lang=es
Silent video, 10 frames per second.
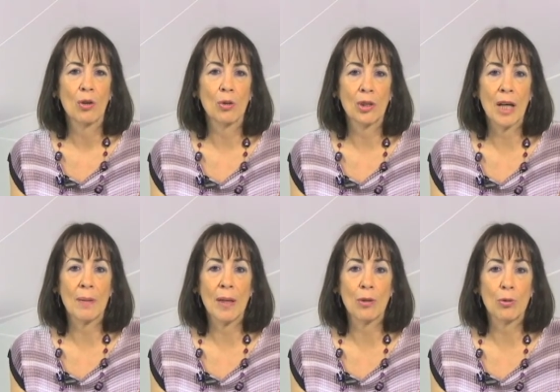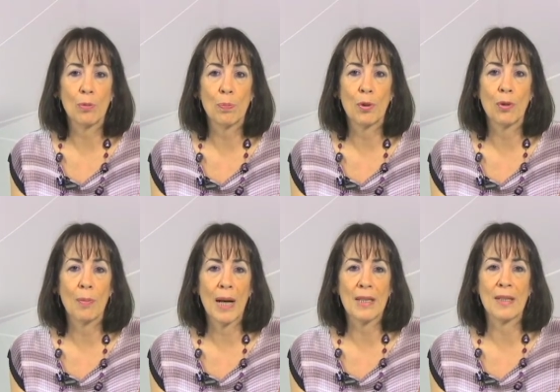contaba con un poco
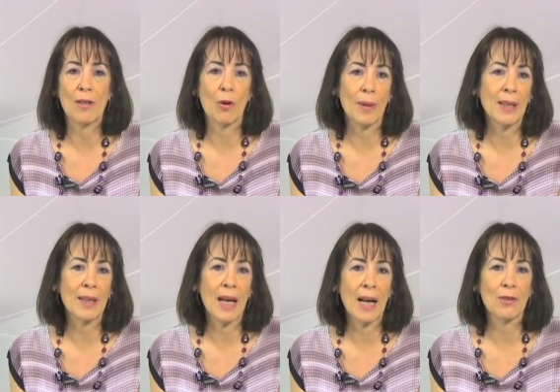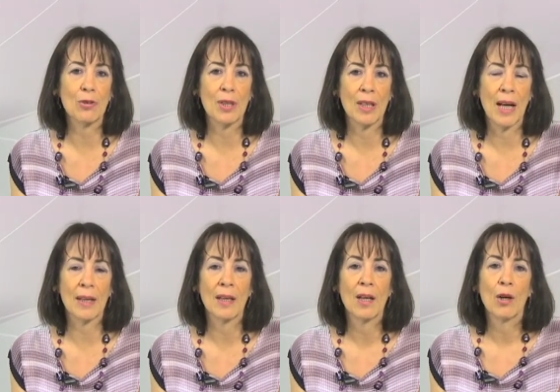más de 90 años de
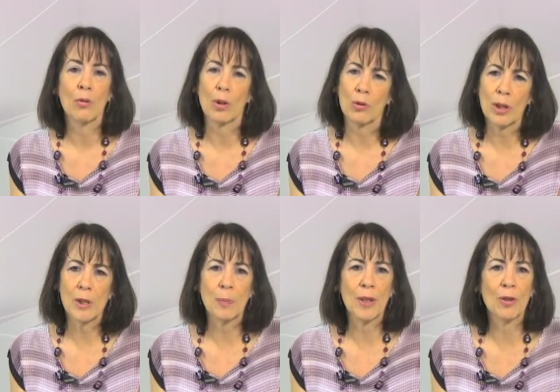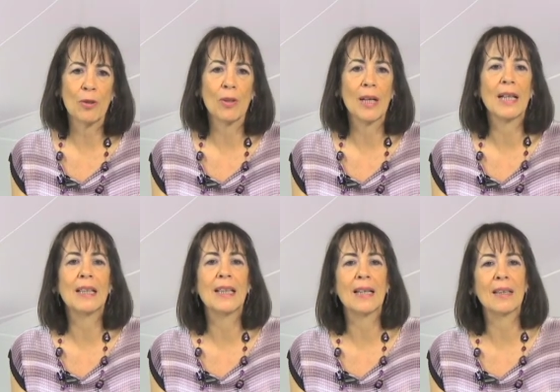edad cuando expiró
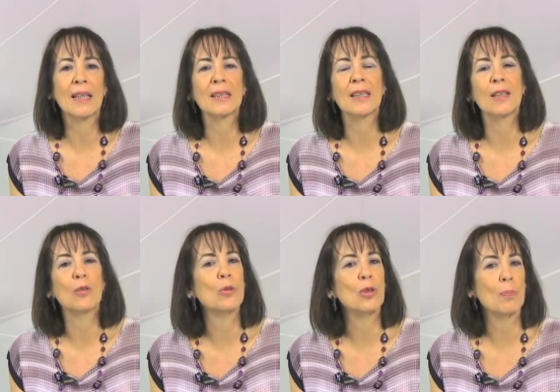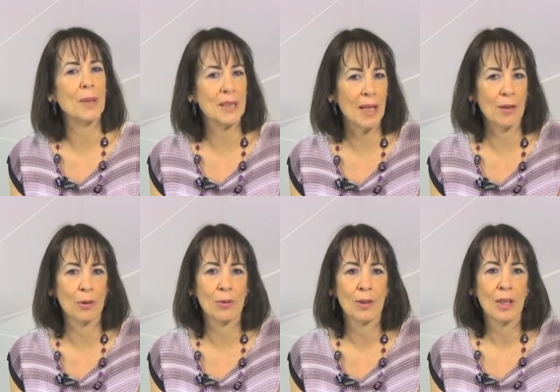el día 13 de julio pasado,
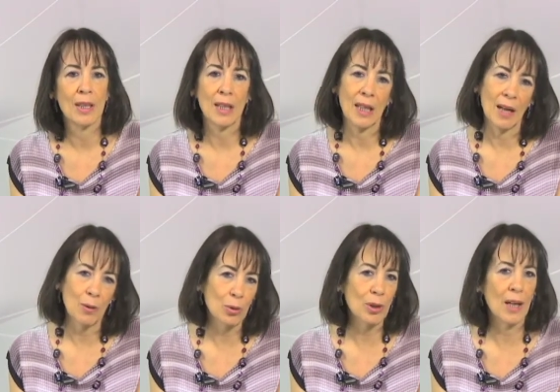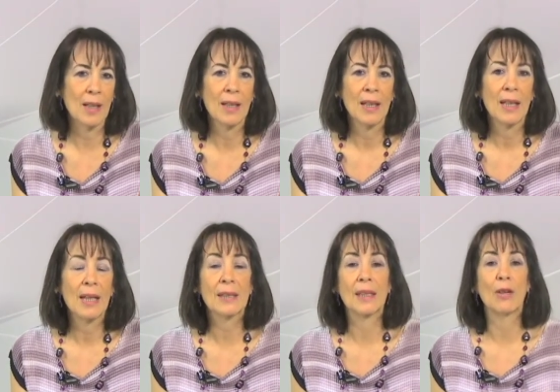y la otra
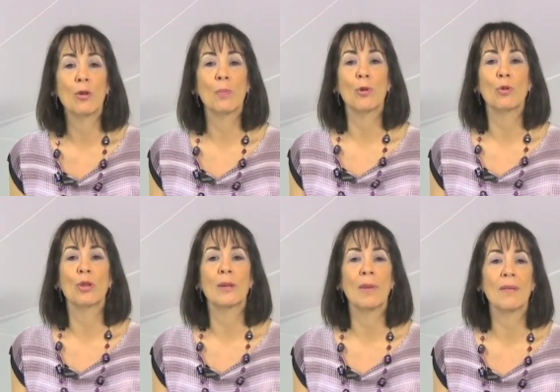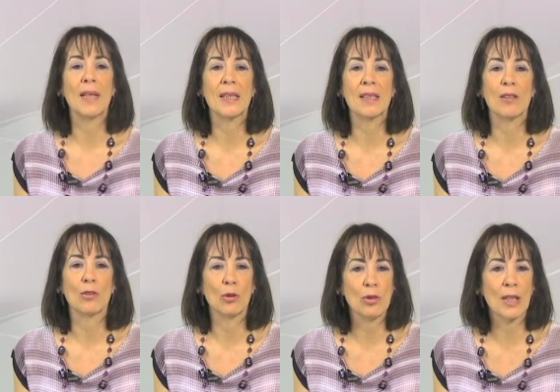exhaló por última vez
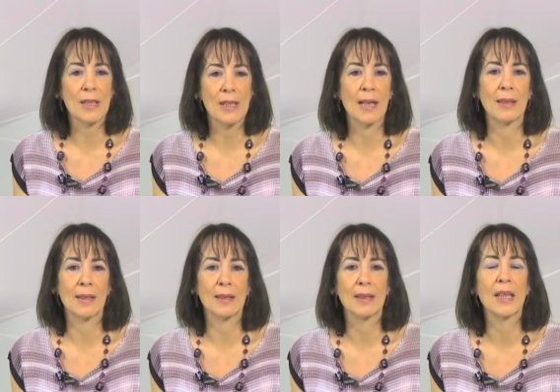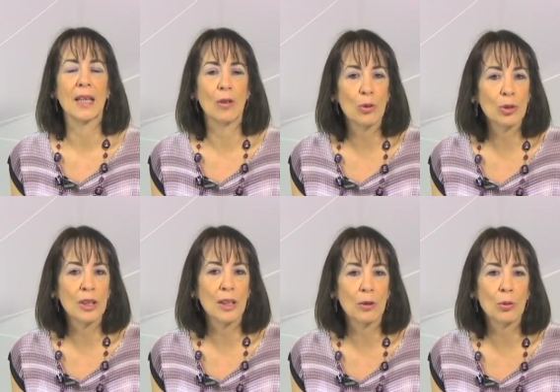dos días antes, el
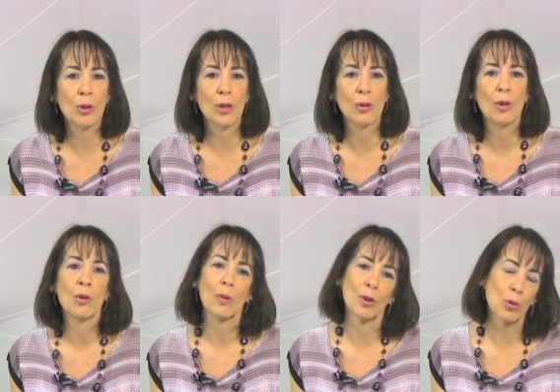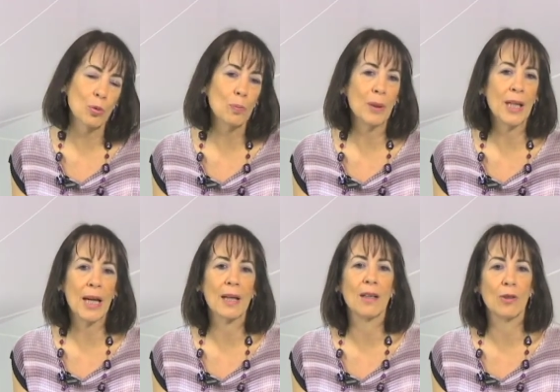11 de julio, cuando
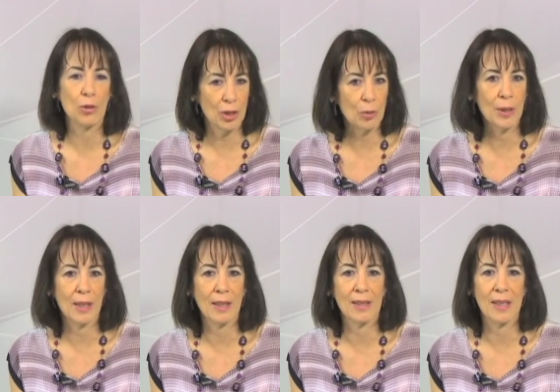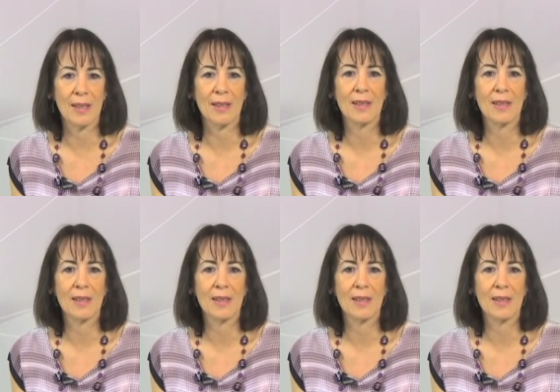cumplía los 56.